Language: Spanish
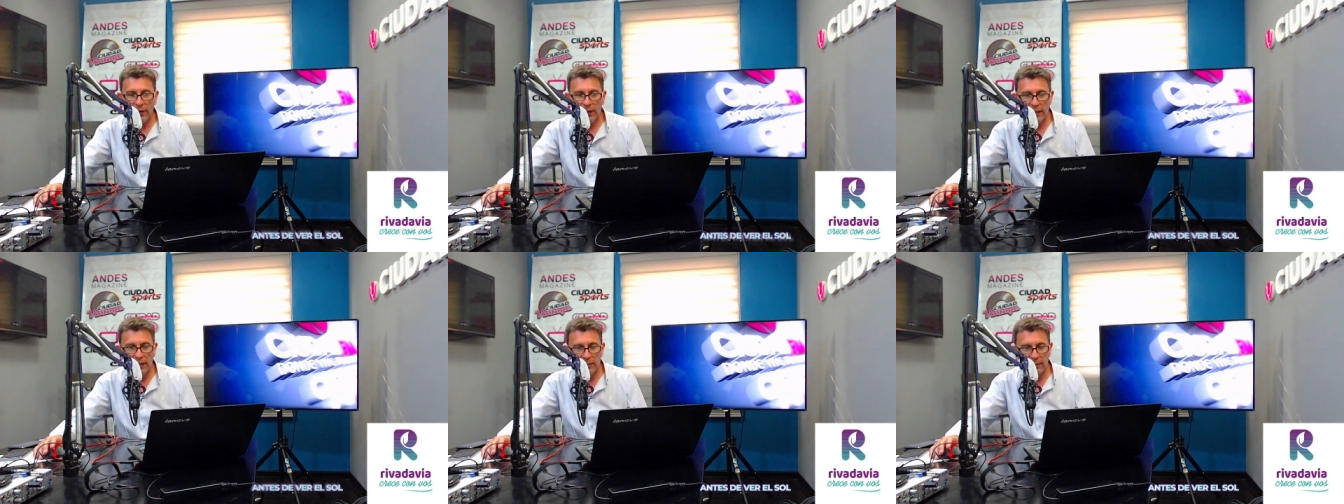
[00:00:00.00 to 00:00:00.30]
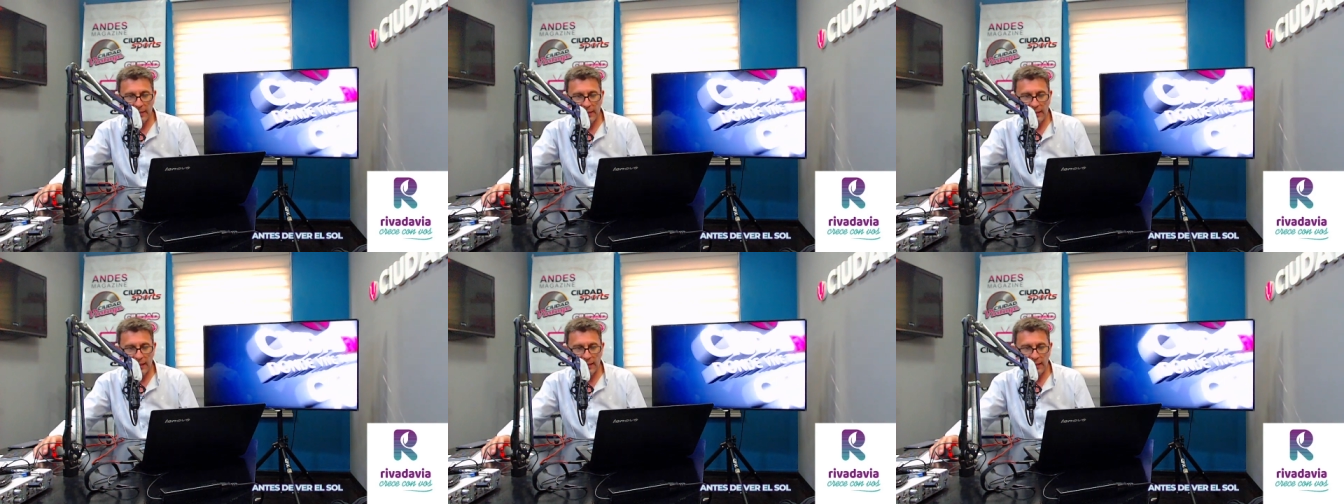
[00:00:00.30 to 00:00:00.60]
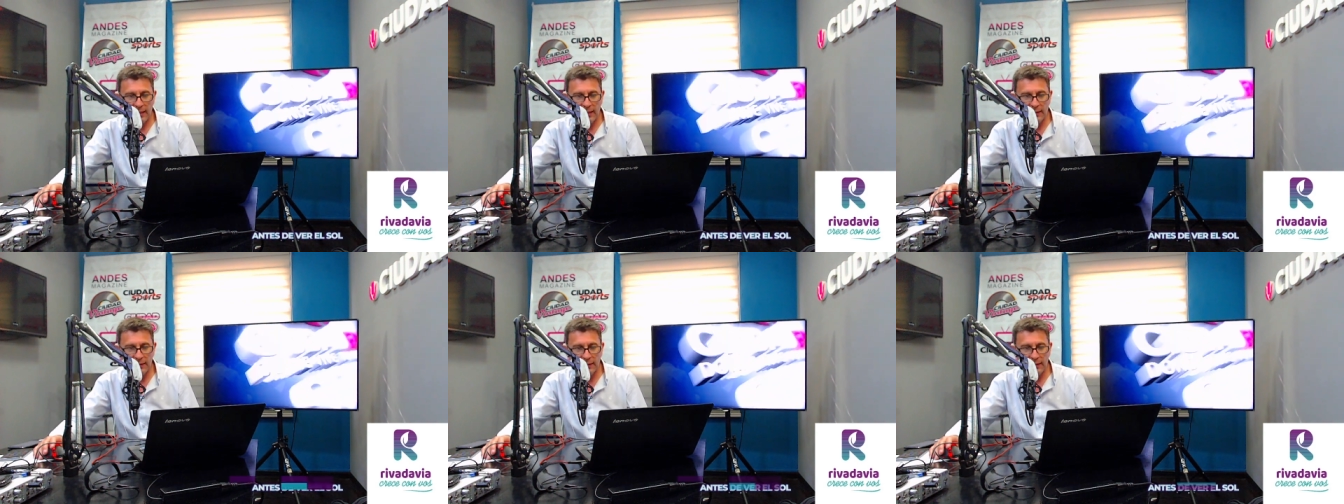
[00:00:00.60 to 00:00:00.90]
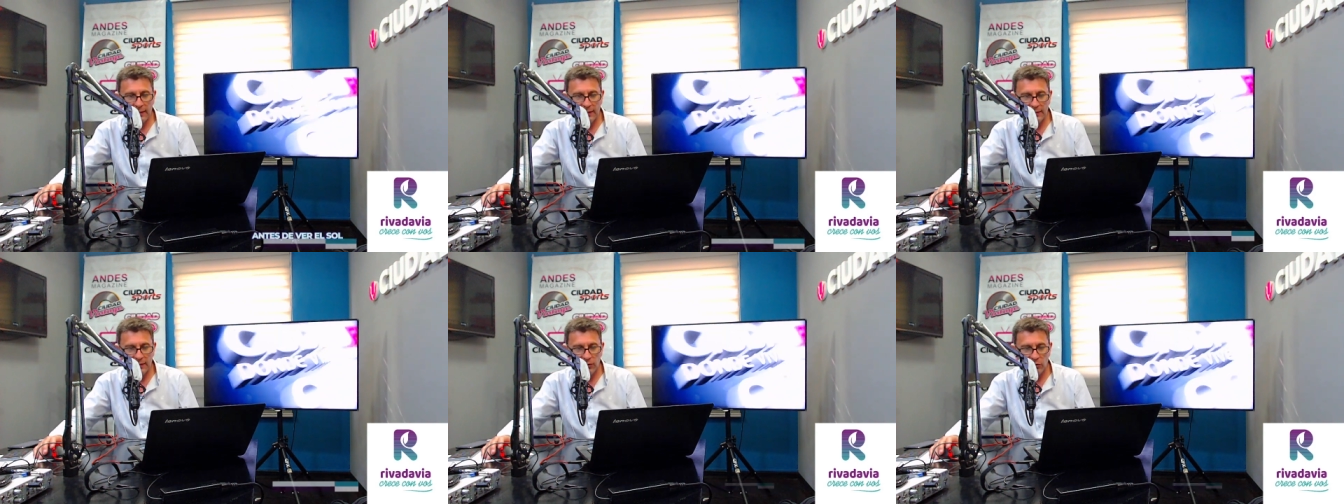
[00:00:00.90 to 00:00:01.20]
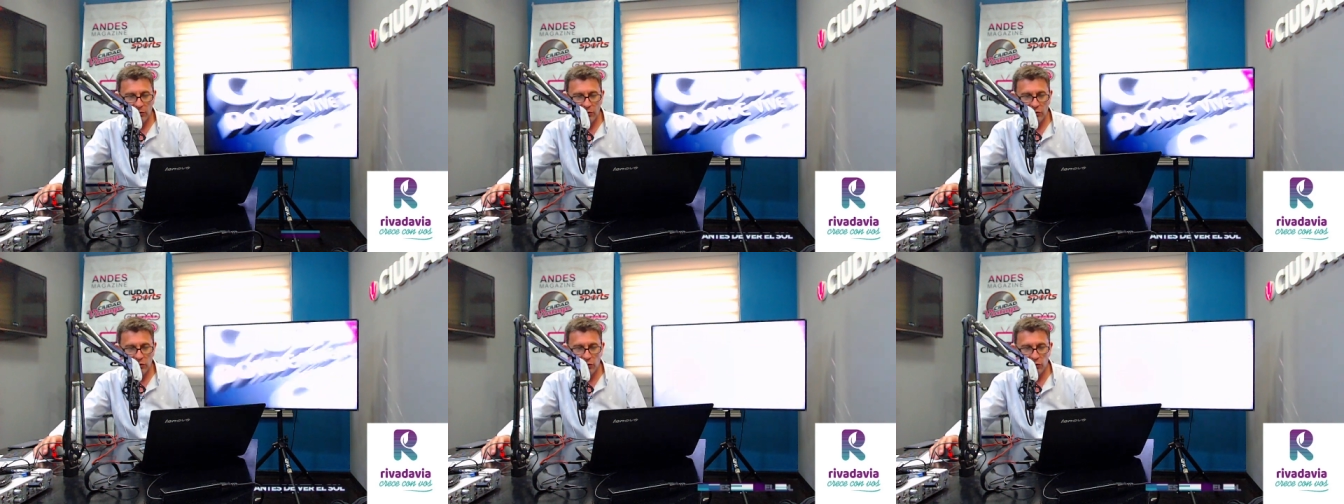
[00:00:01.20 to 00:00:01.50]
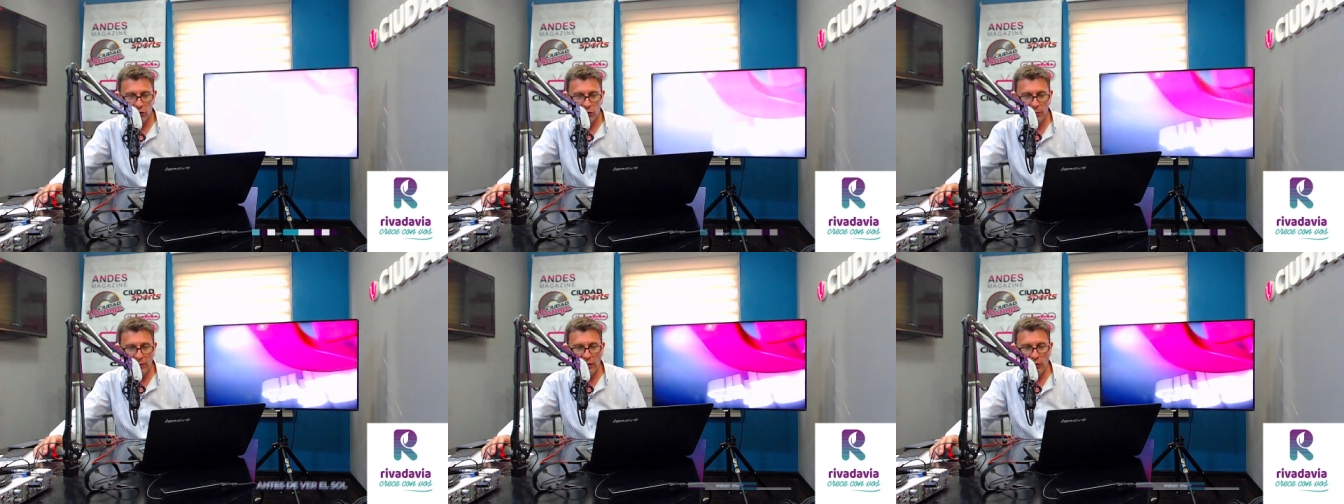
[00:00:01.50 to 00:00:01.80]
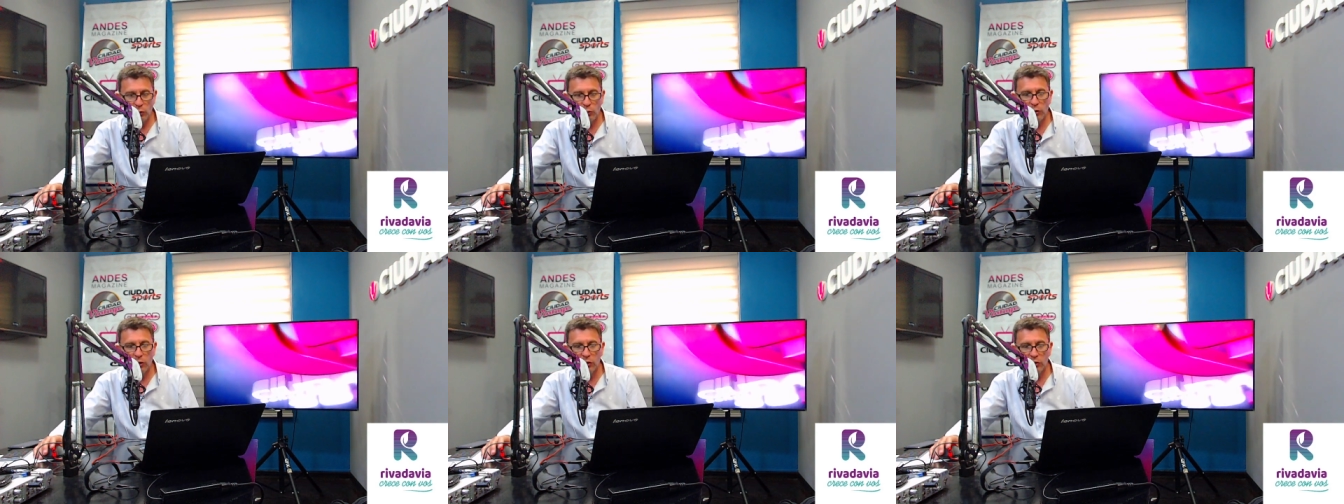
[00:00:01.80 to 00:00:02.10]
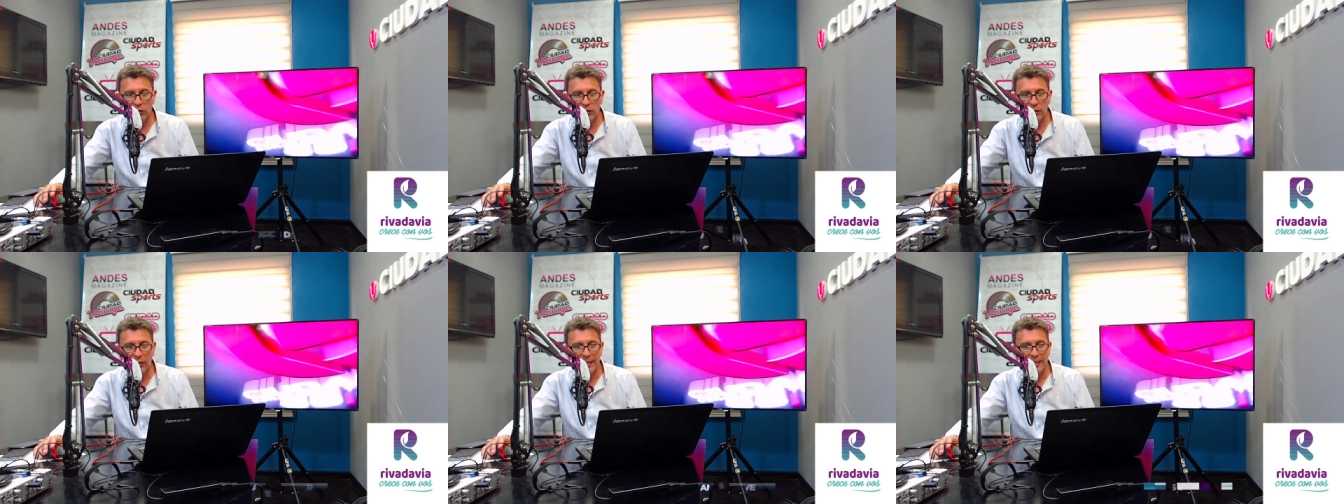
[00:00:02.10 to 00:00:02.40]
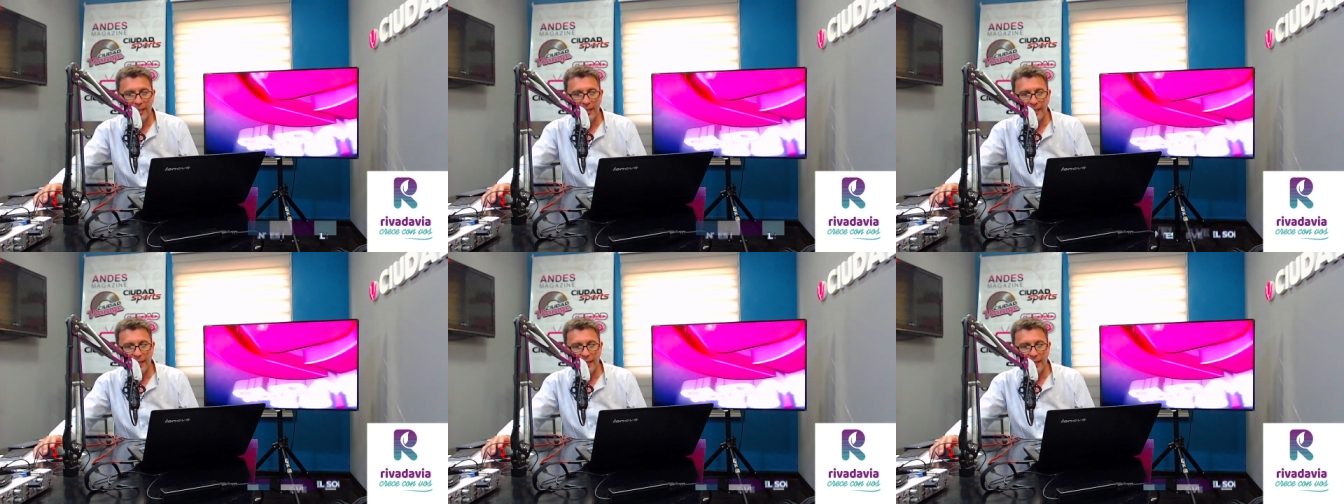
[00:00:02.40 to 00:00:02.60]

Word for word: 18 minutos, 14